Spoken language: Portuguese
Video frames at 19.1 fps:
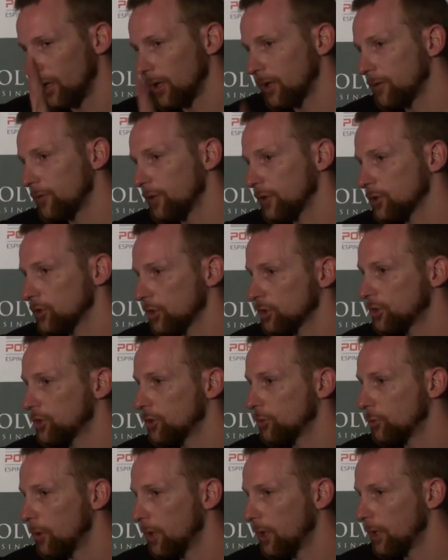que fez ontem
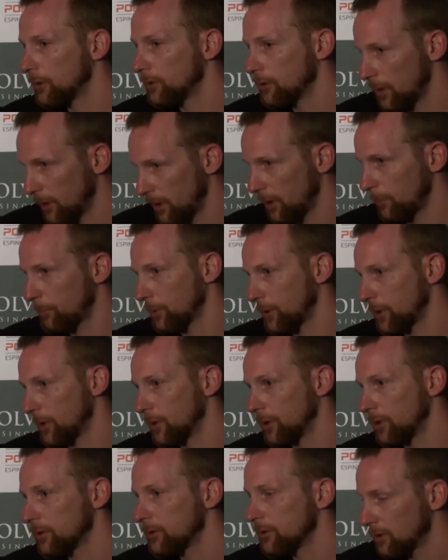um ano, é para
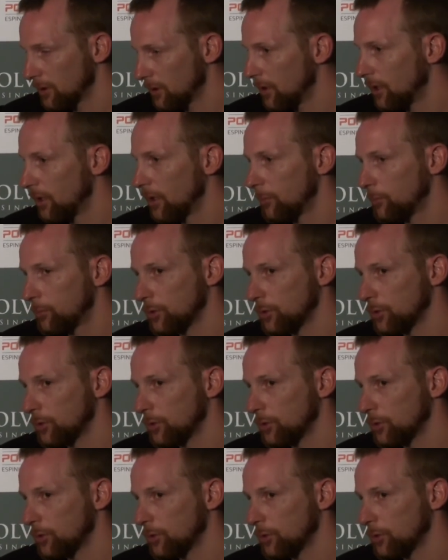ele Okay.